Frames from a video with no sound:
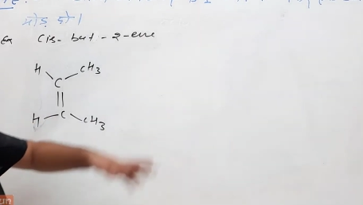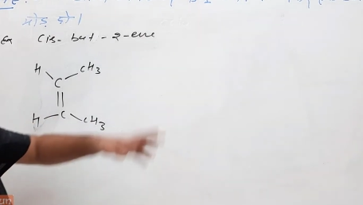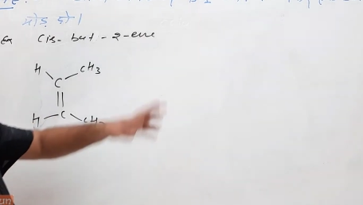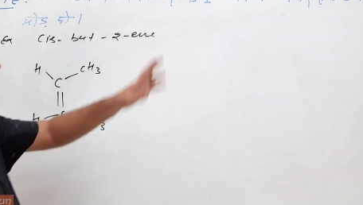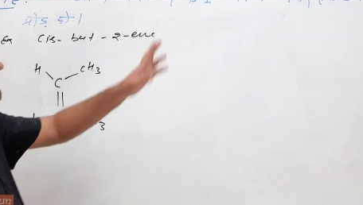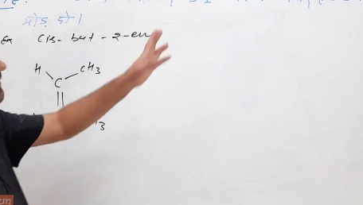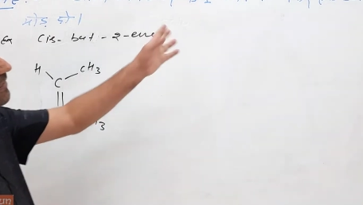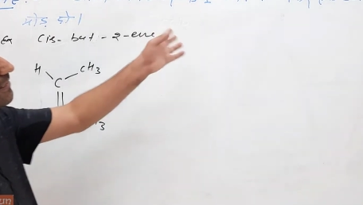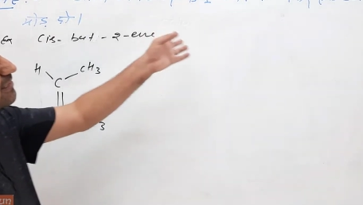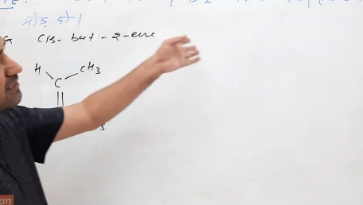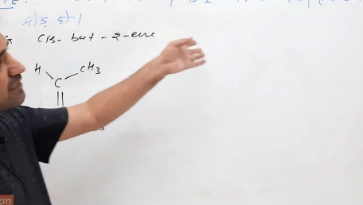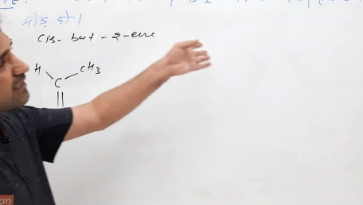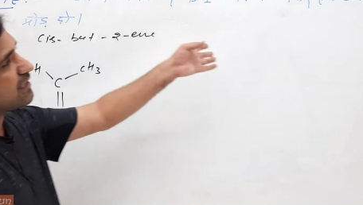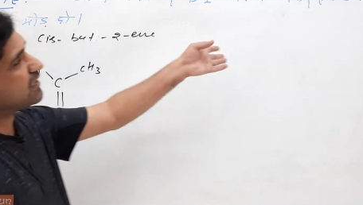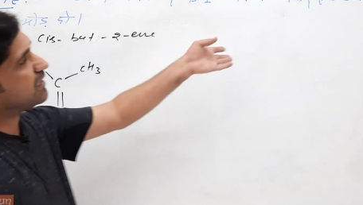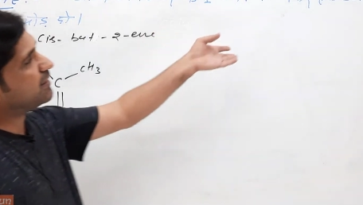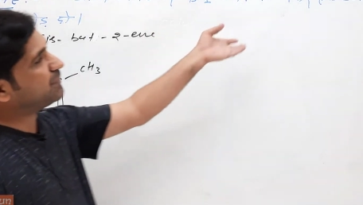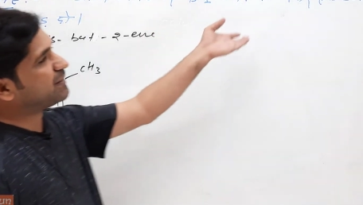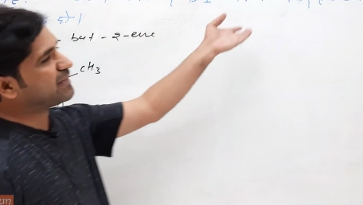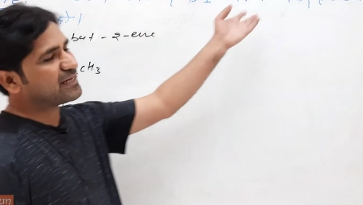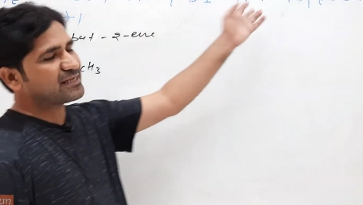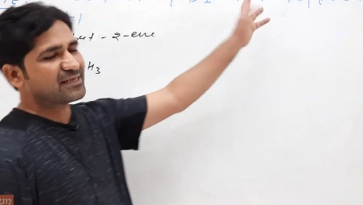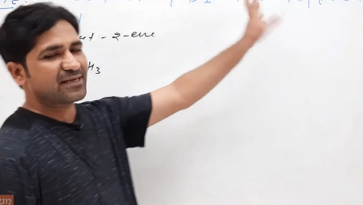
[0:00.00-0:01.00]
एडिशन करने
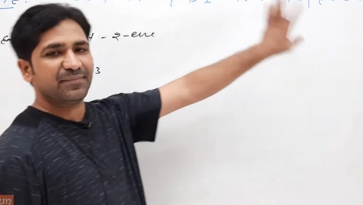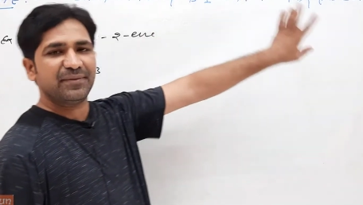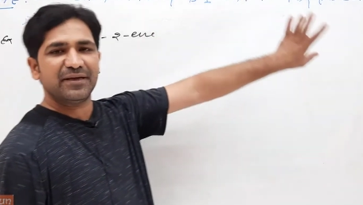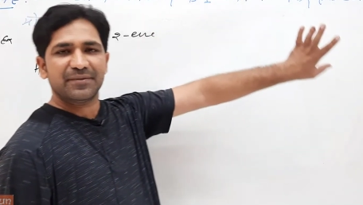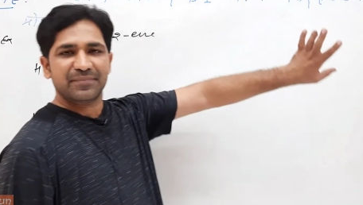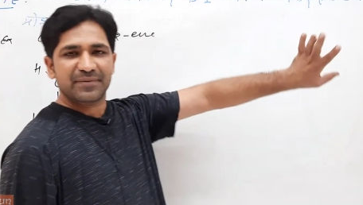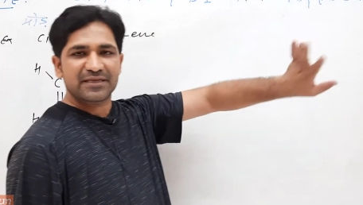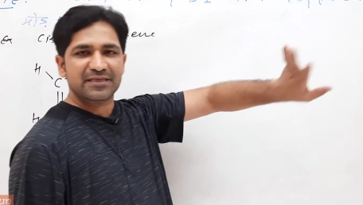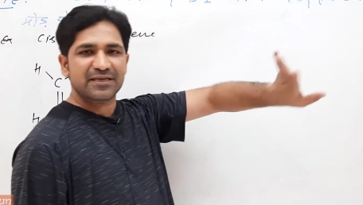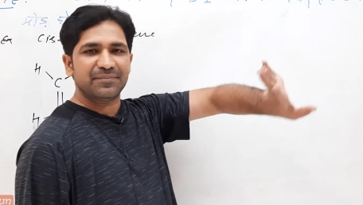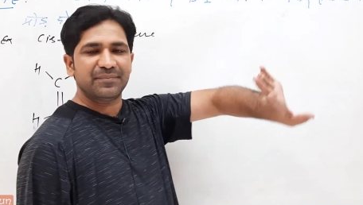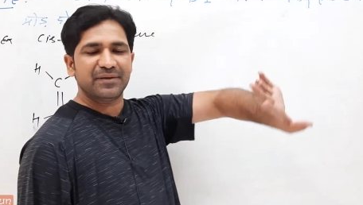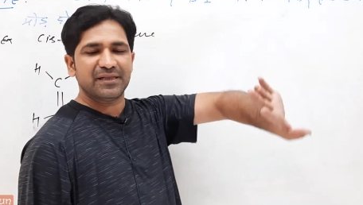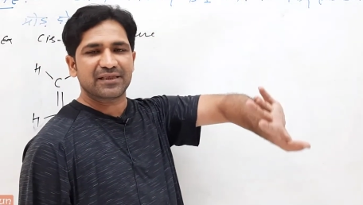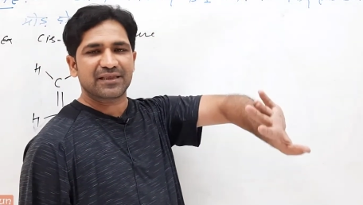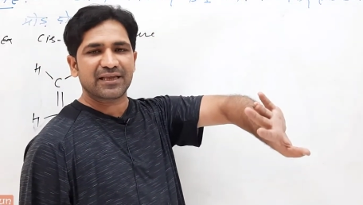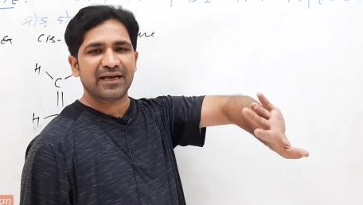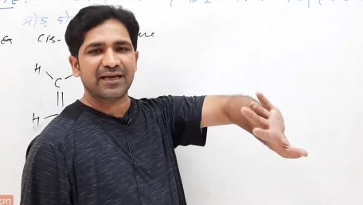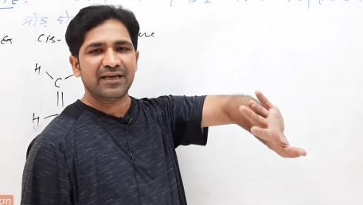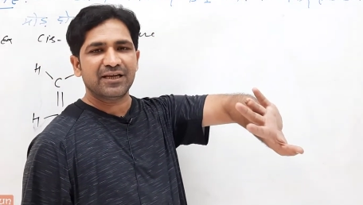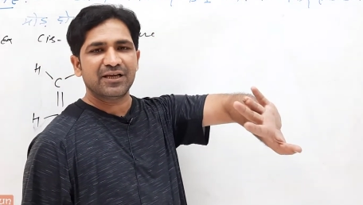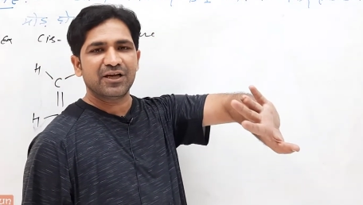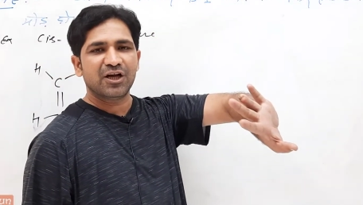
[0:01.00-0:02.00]
पर एसेमिक मिक्सचर मिलता
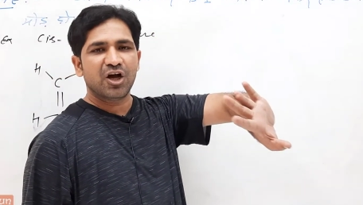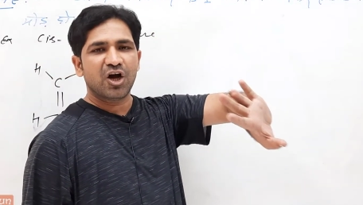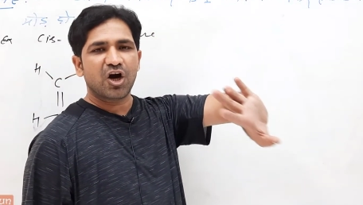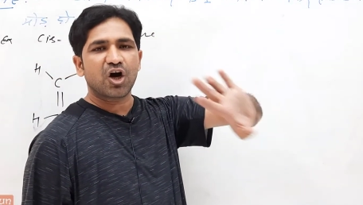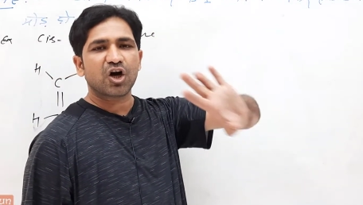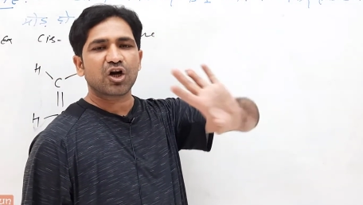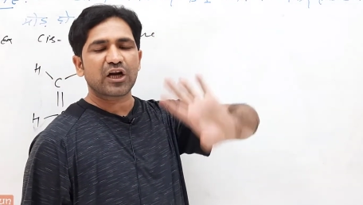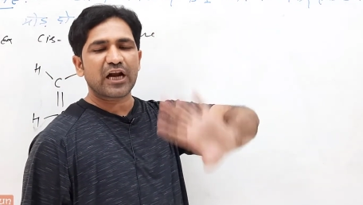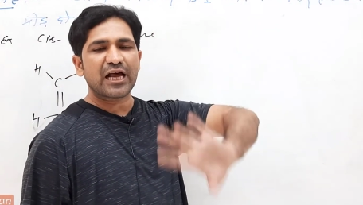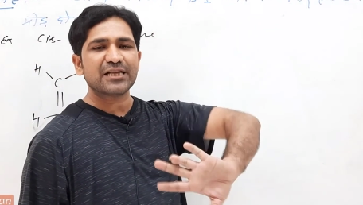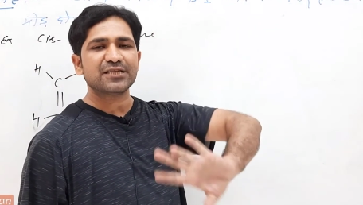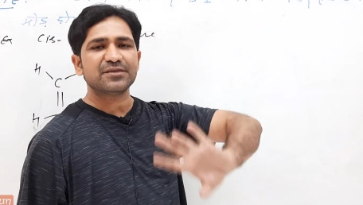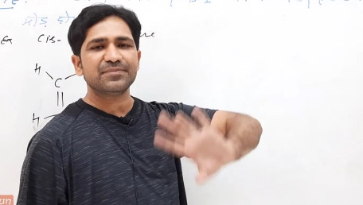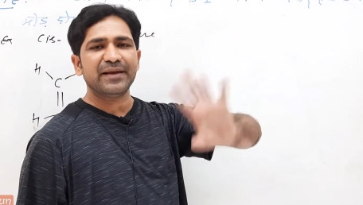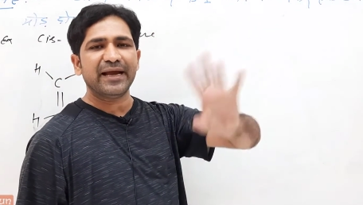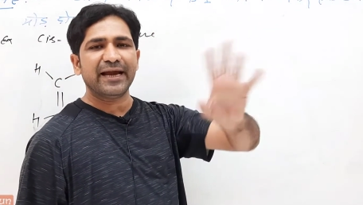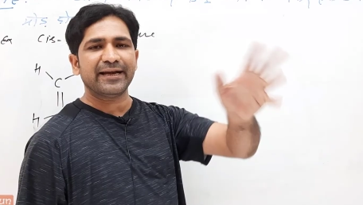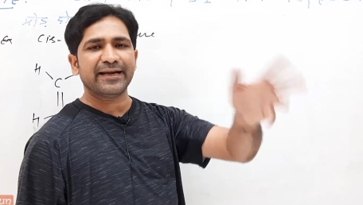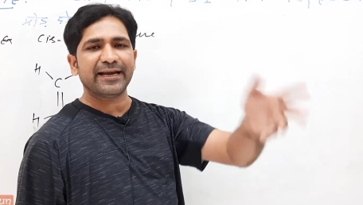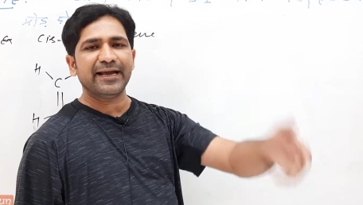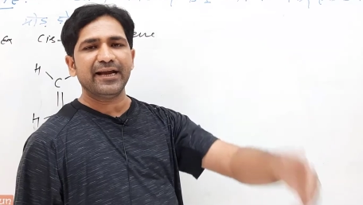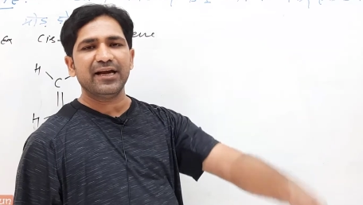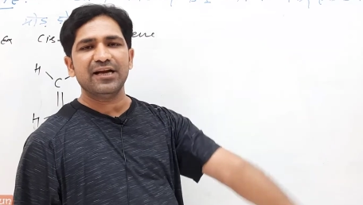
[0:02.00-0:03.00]
है और ट्रांस में
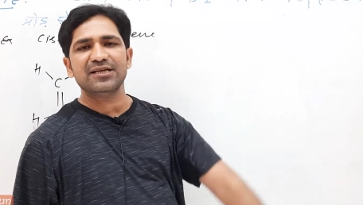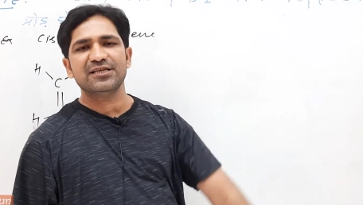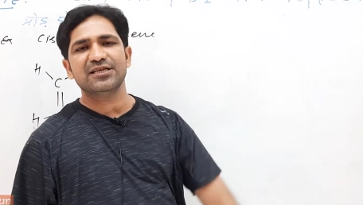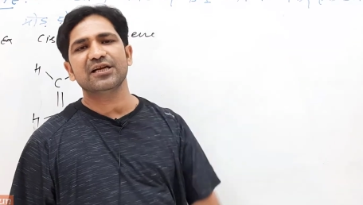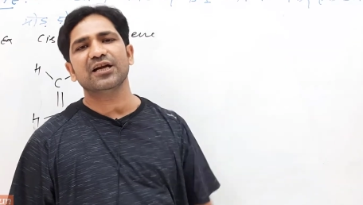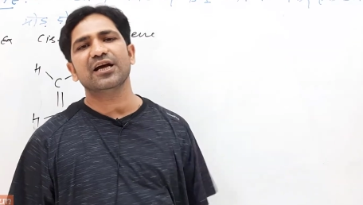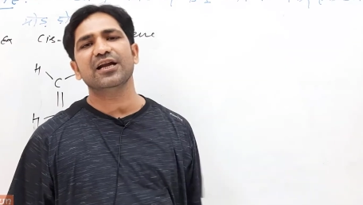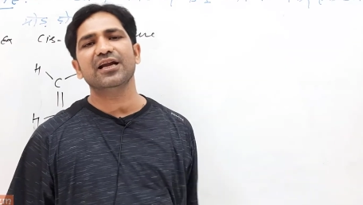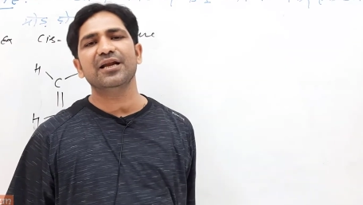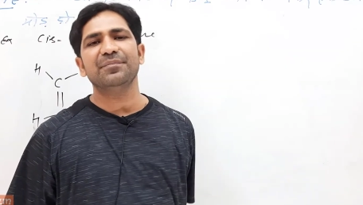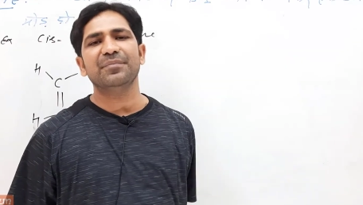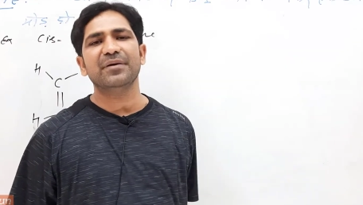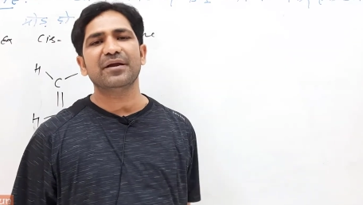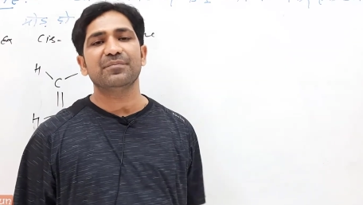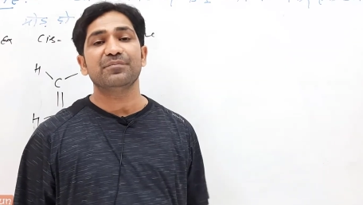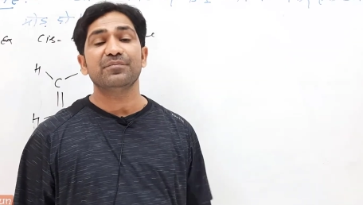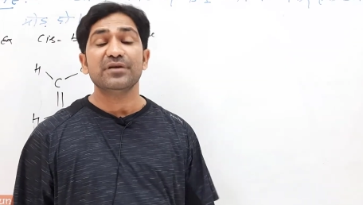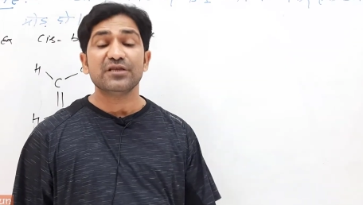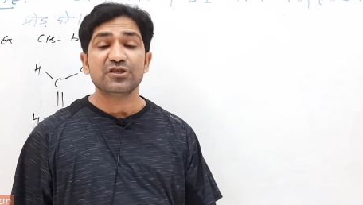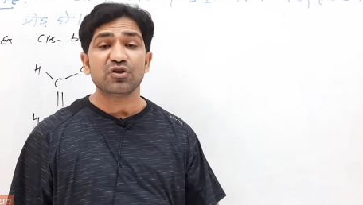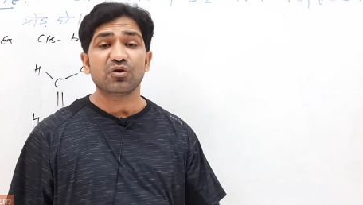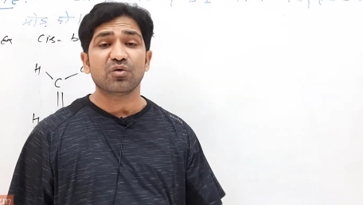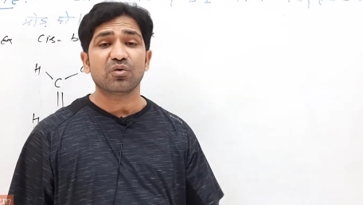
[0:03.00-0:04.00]
एंटाई एडिशन करने पर
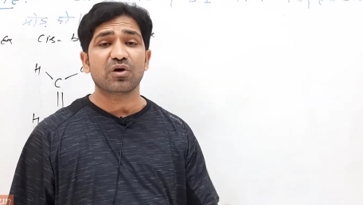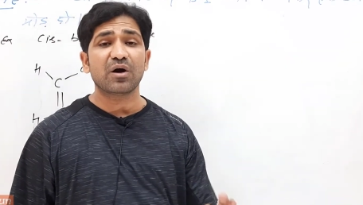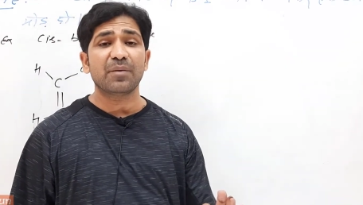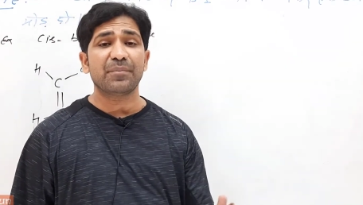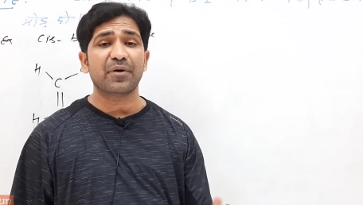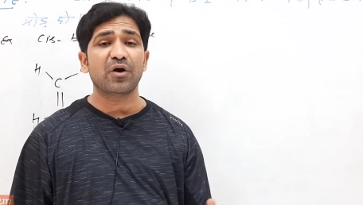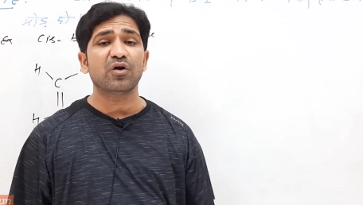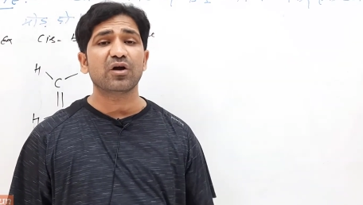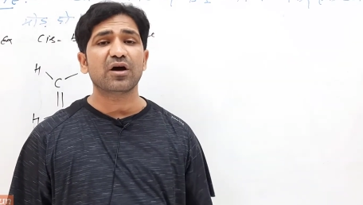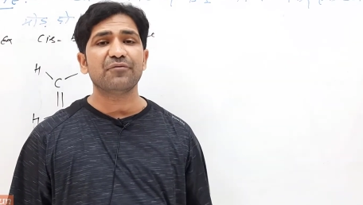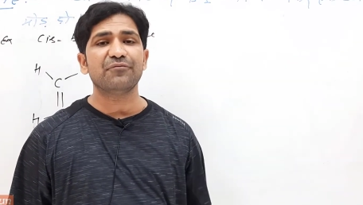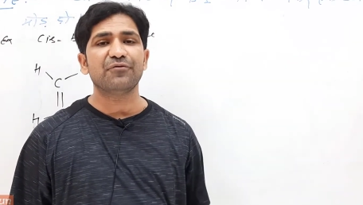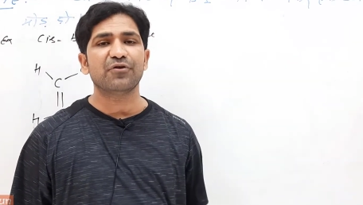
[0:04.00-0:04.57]
मिजो कंपाउंड का